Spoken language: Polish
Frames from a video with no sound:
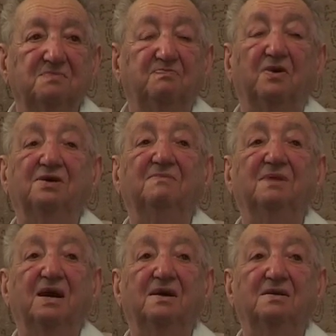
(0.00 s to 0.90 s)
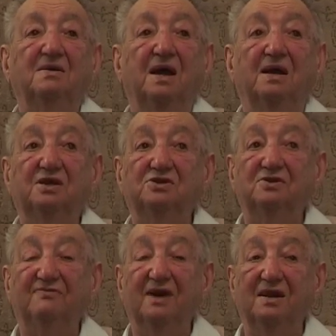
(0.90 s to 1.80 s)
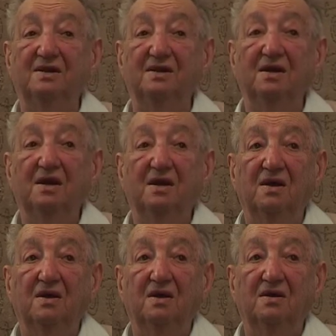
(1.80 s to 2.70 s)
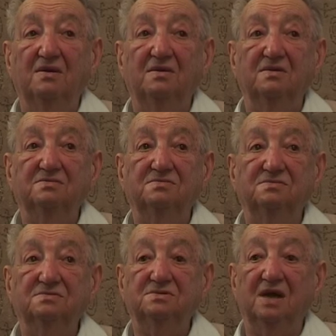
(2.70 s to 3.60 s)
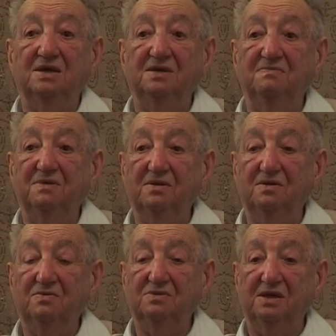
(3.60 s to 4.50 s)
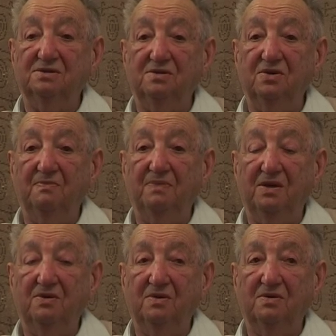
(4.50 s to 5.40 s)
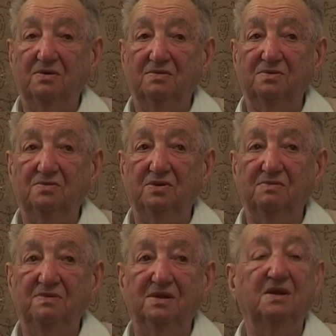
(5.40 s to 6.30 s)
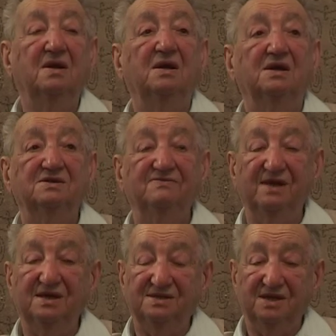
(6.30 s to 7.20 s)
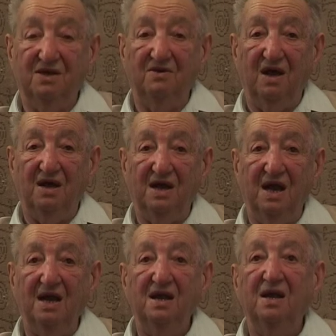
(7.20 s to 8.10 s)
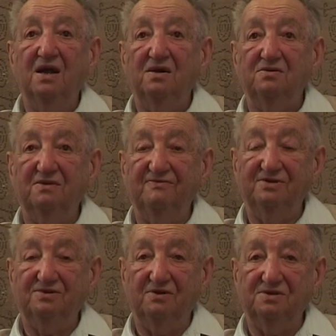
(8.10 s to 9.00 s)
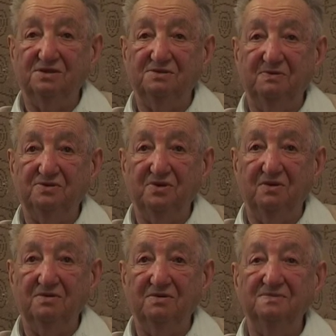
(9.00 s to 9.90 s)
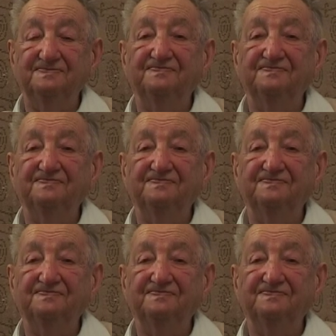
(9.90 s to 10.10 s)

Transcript: Potem jak aresztowali taki był u nas chłopak, który był z Wileńskiego AK, który wyskoczył z pociągu.